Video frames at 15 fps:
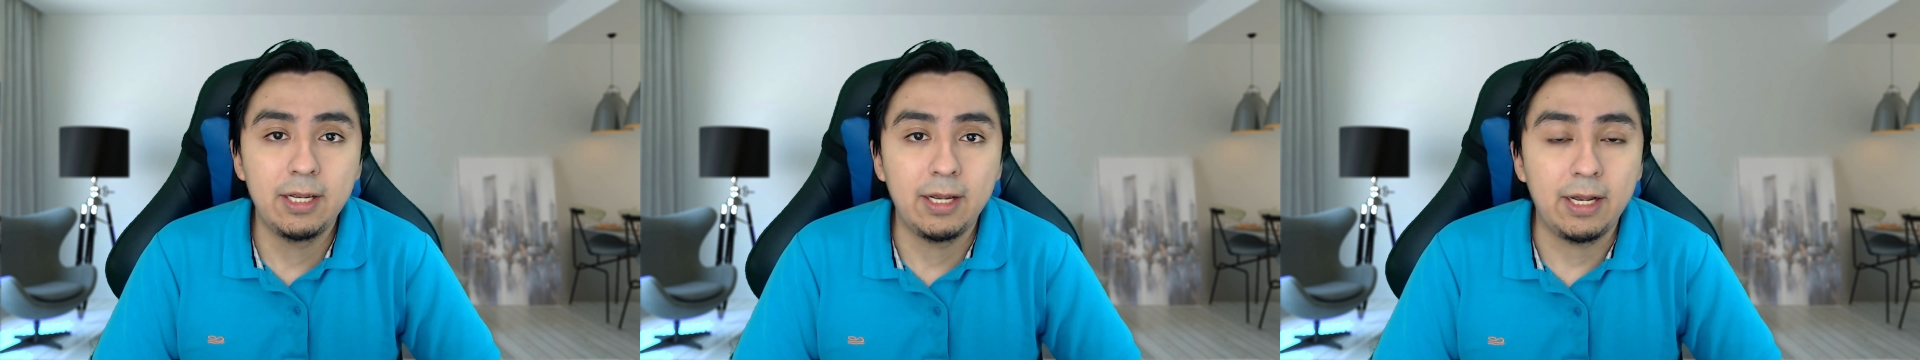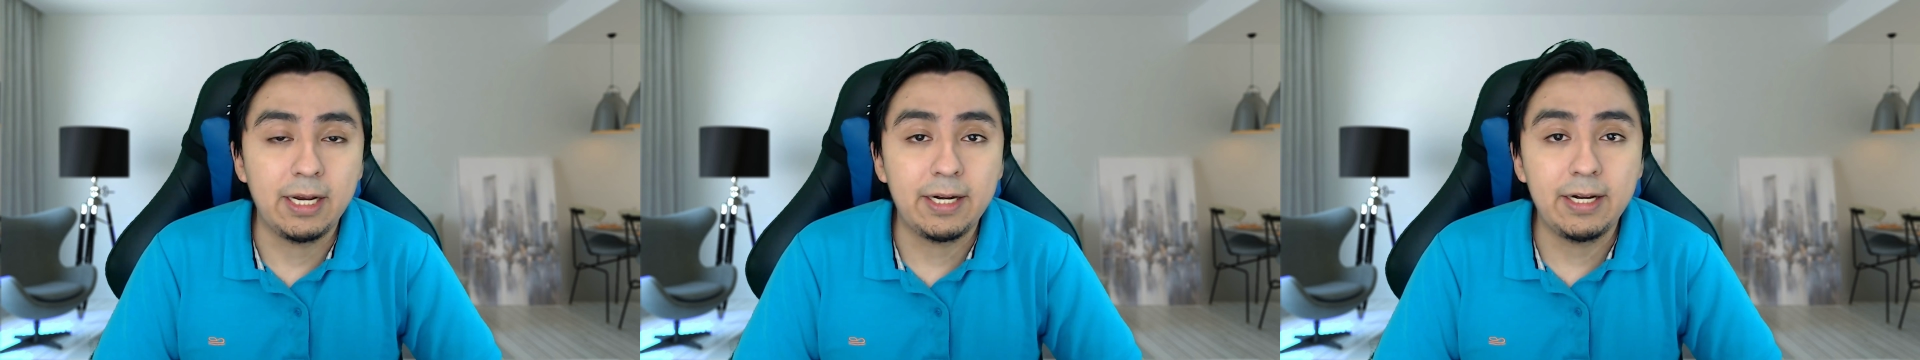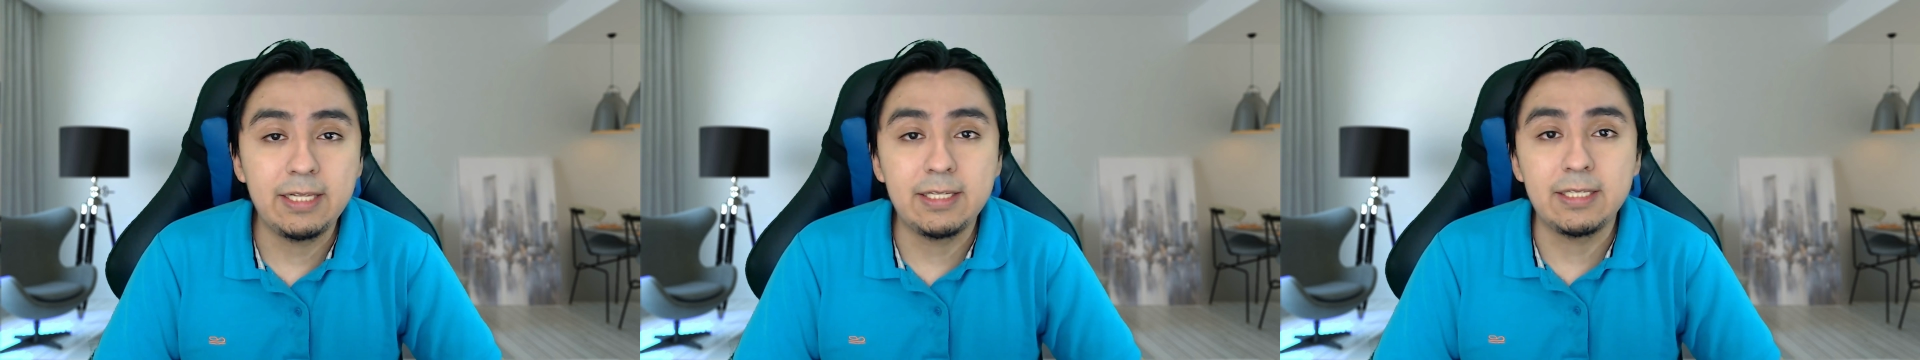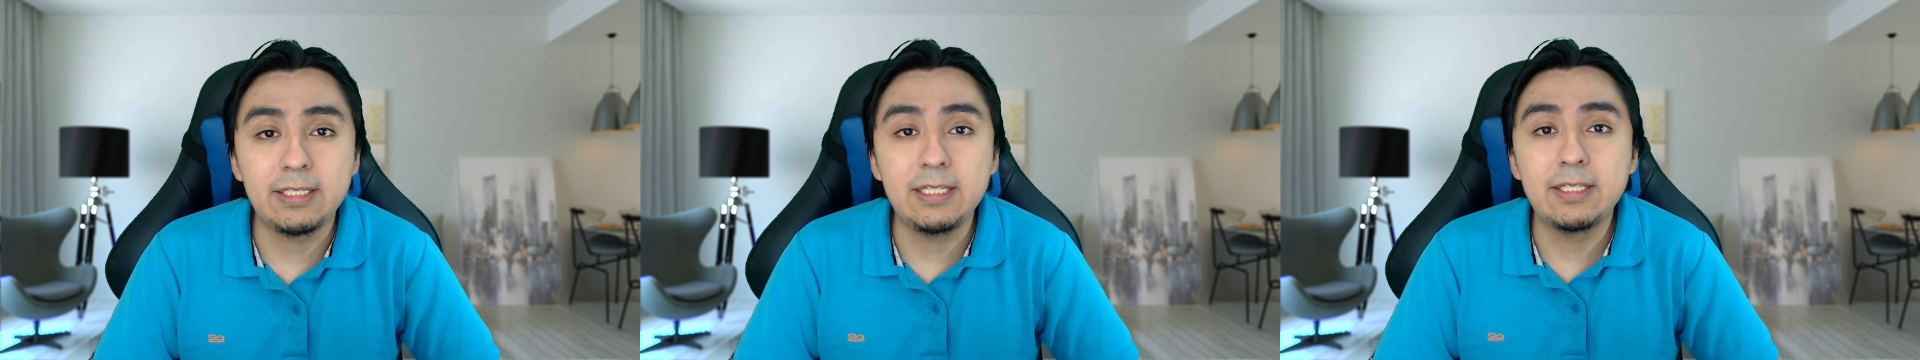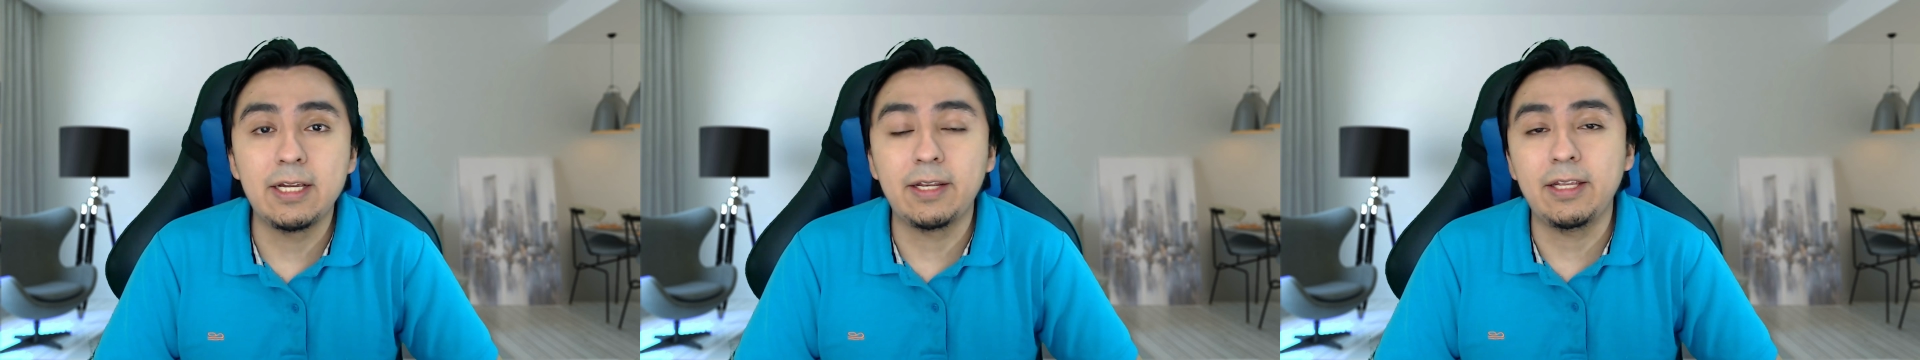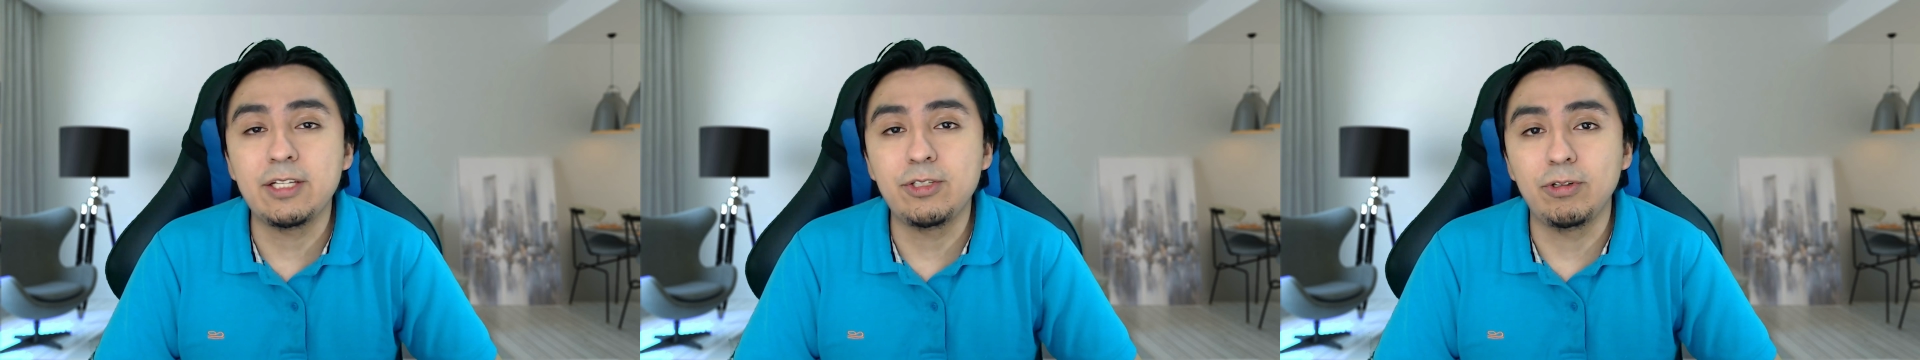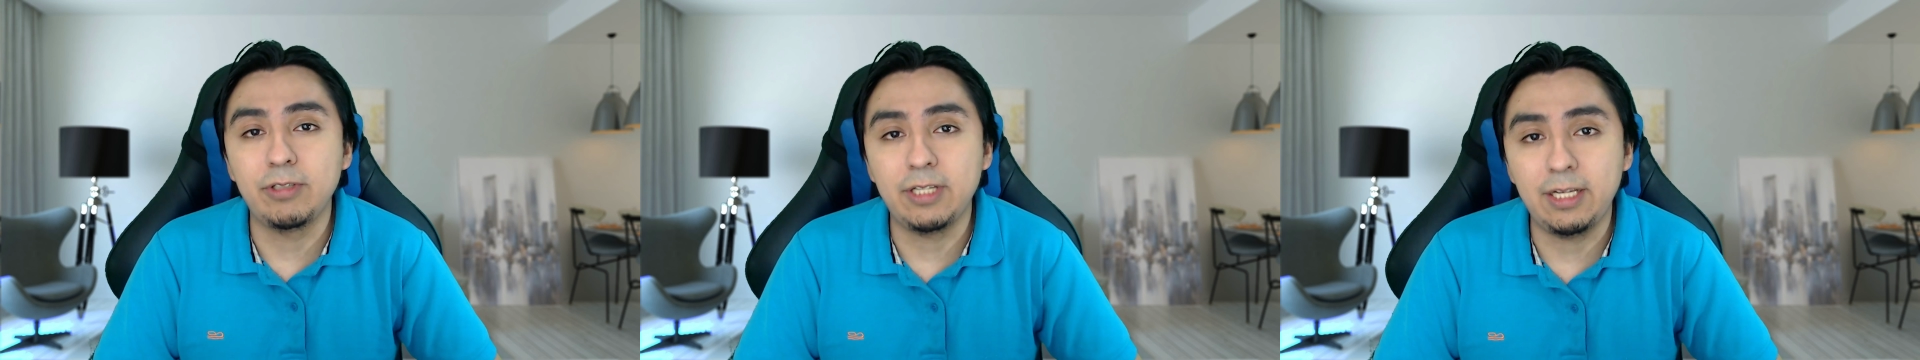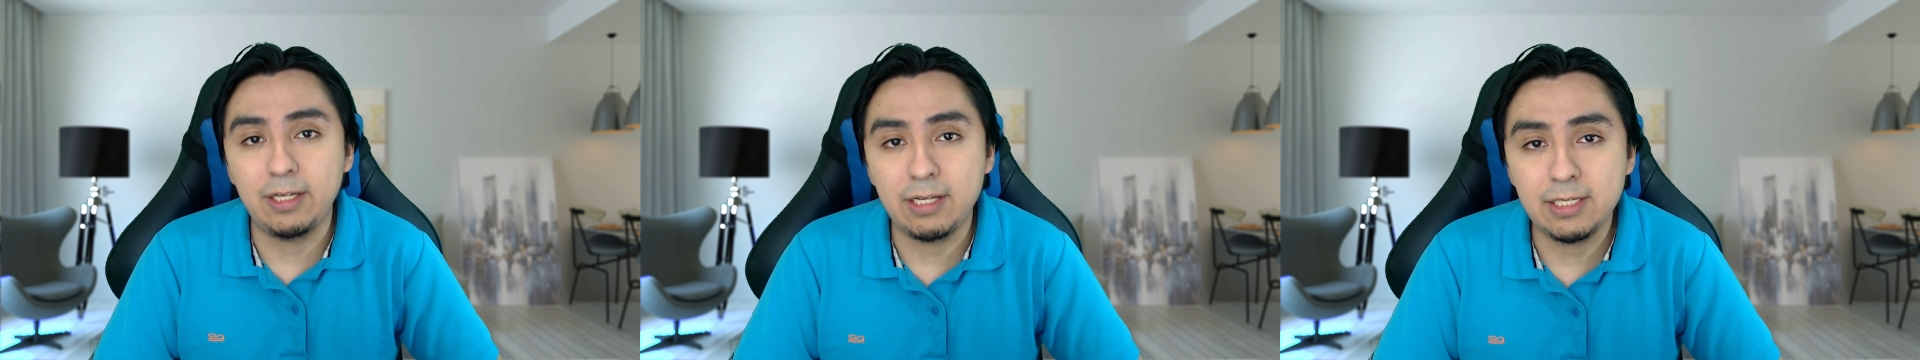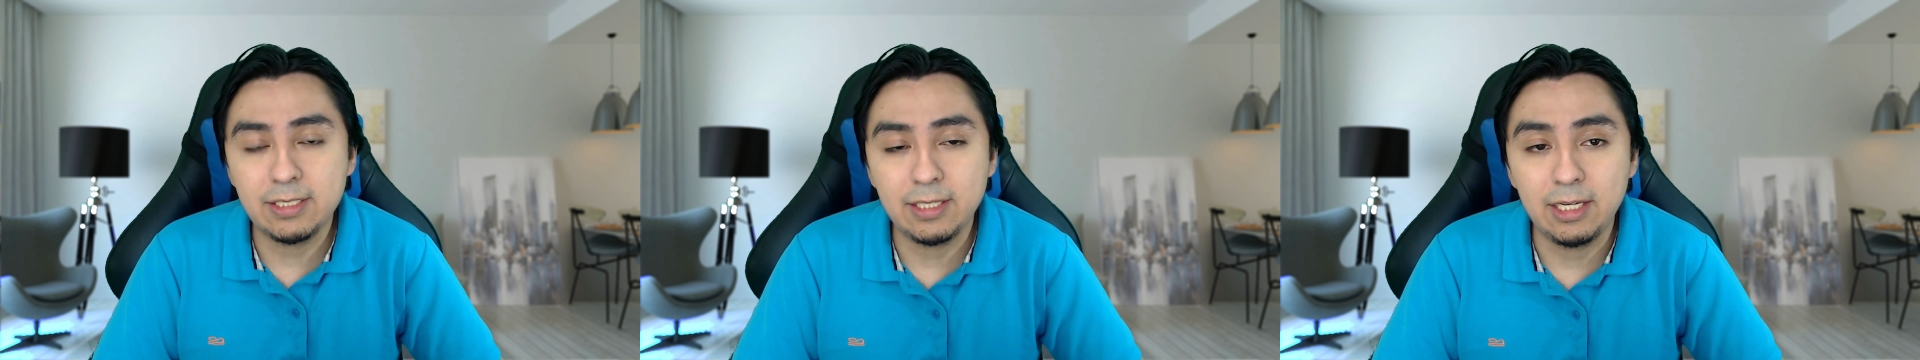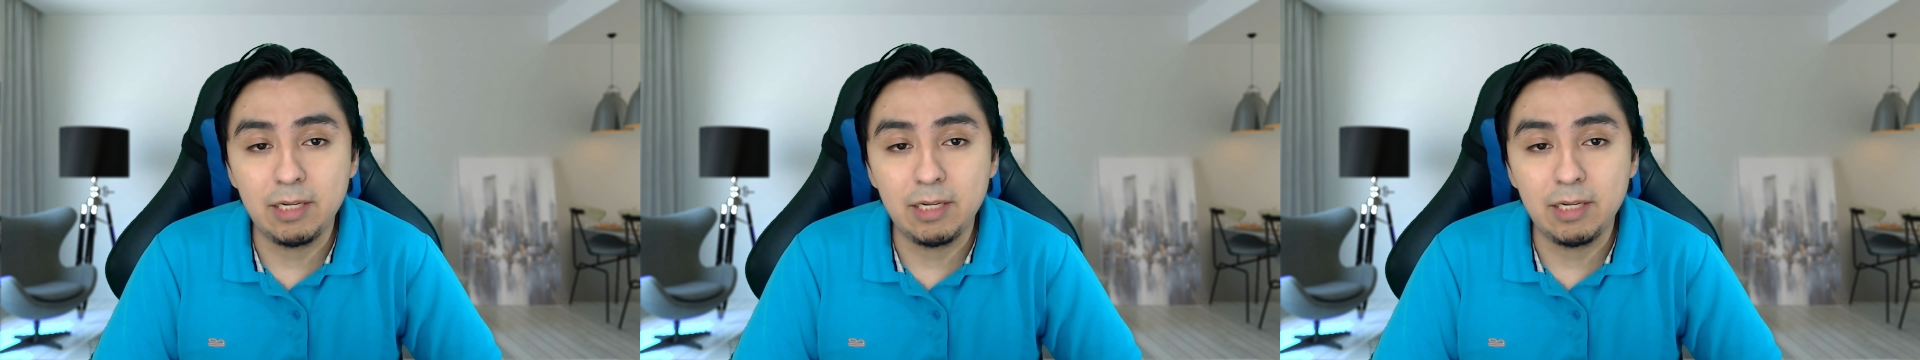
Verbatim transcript: a crisis internacionales,